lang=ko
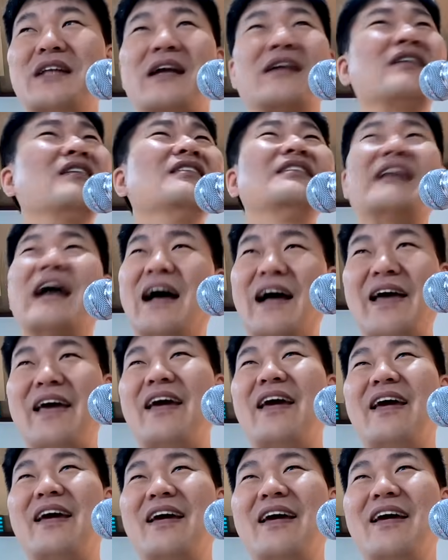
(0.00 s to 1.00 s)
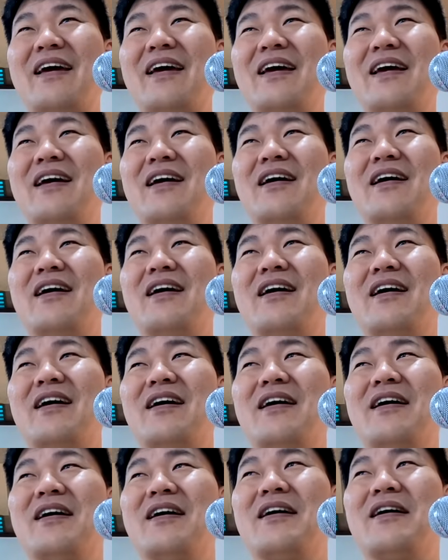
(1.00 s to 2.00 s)
다른 건 다 해. 네. 예.
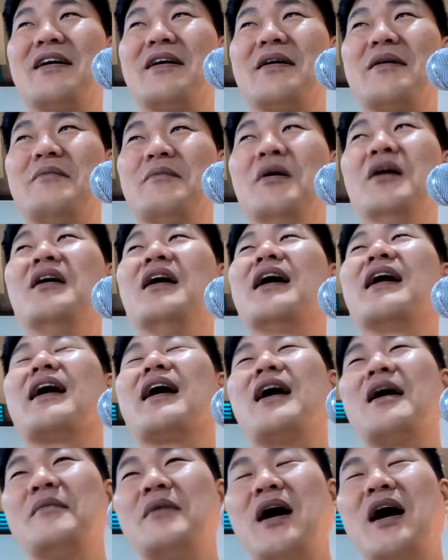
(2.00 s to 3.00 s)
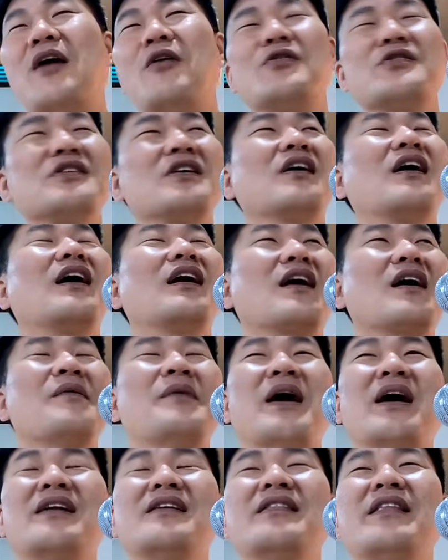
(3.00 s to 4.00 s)
뭐하라하면 하고 저거
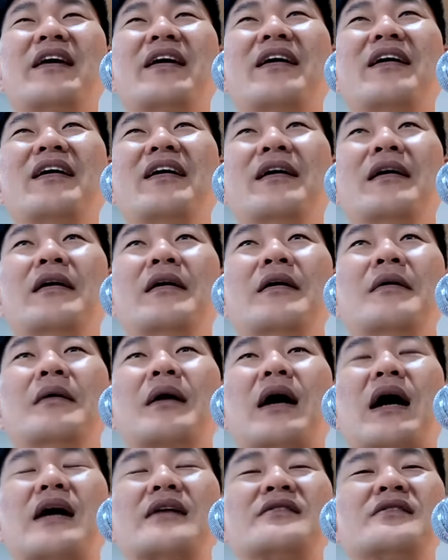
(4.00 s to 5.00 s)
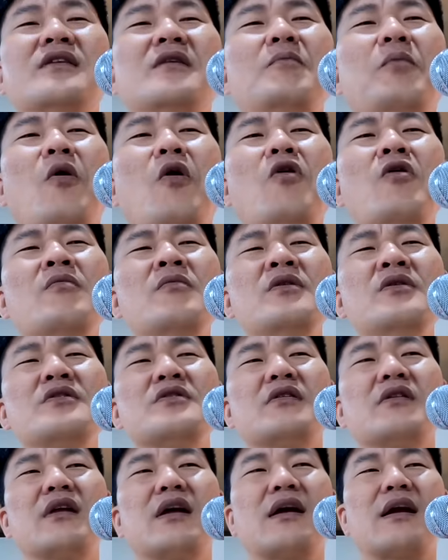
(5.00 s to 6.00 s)
하라하면 하는데 가서 복음을
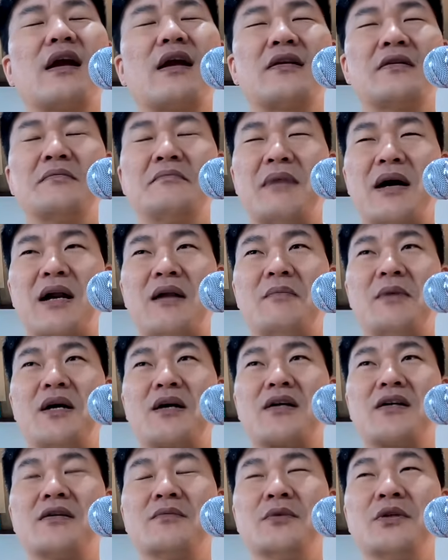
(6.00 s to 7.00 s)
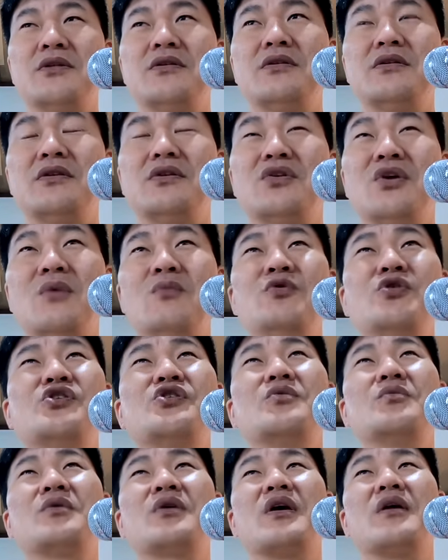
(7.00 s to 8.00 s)
전하라는 말만큼은 너무
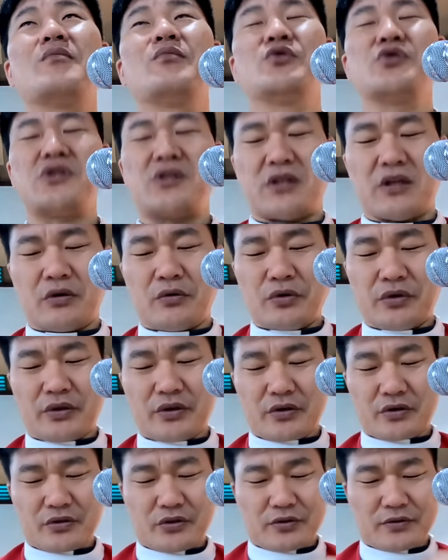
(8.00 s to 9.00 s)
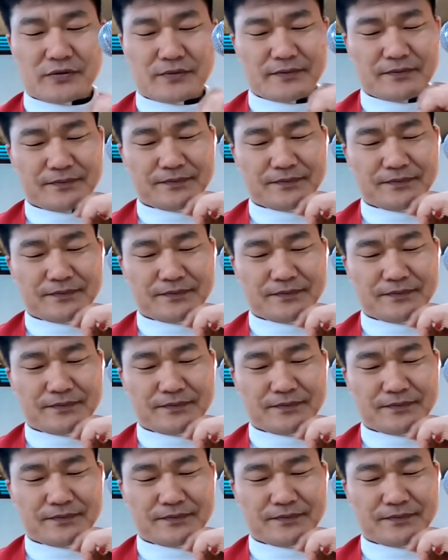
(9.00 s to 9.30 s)
쉽게 무시되고 있는 거죠.